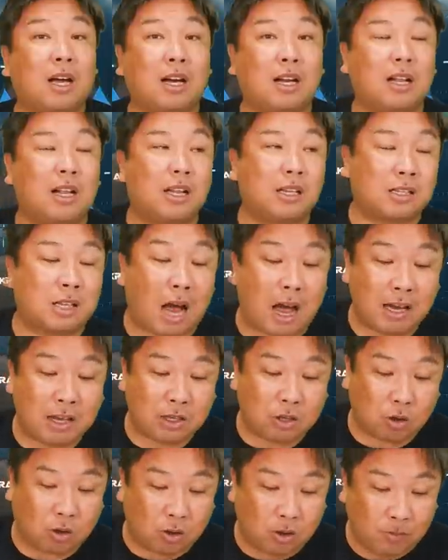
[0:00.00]
からね
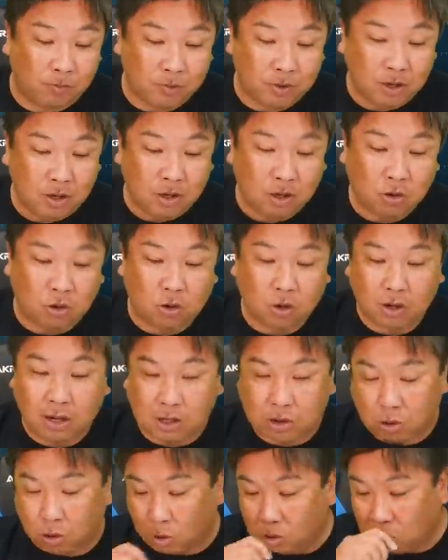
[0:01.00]
3位とこれ
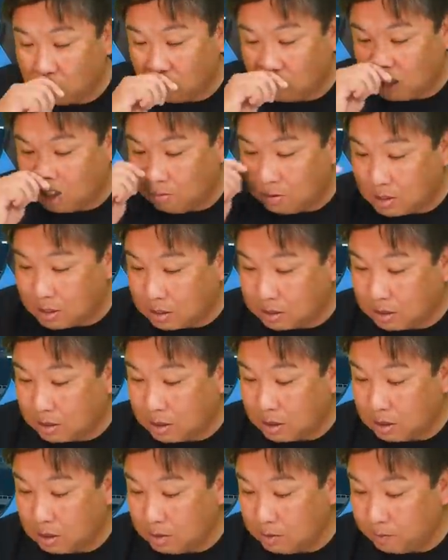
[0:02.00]
は相当厳しかった
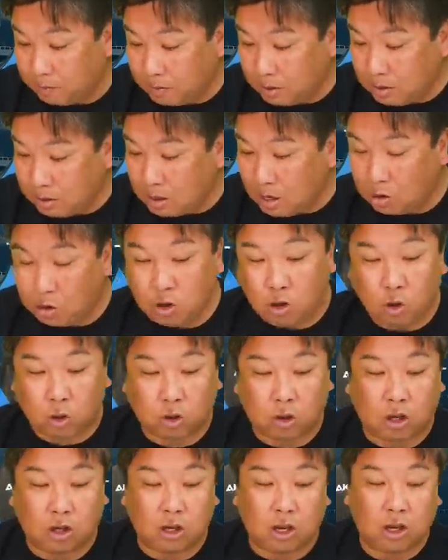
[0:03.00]
ね逆に
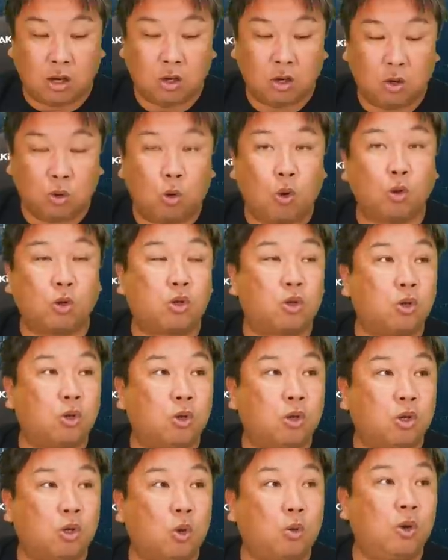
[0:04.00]
ロッテはね今週
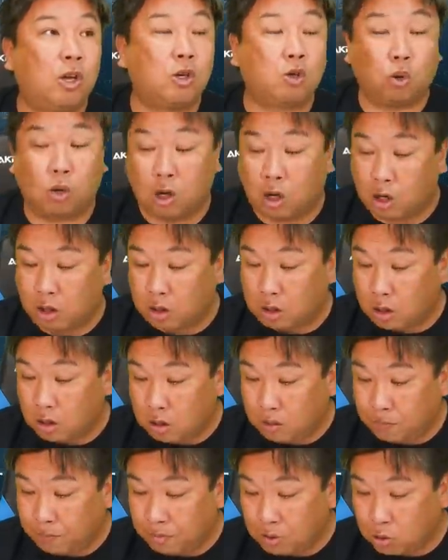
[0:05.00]
4連勝だからね
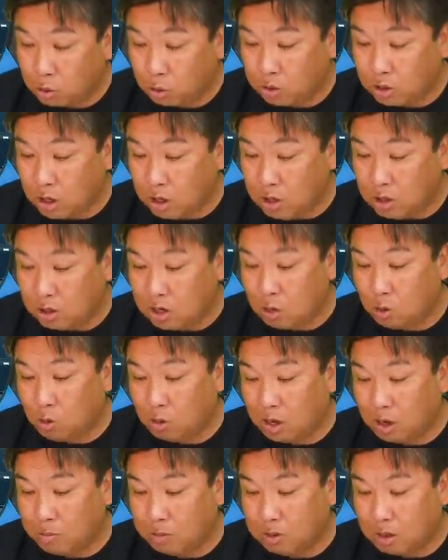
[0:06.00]
それで
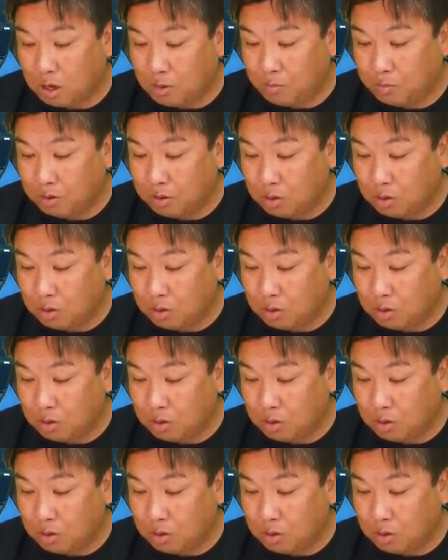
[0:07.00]
1.5ゲーム差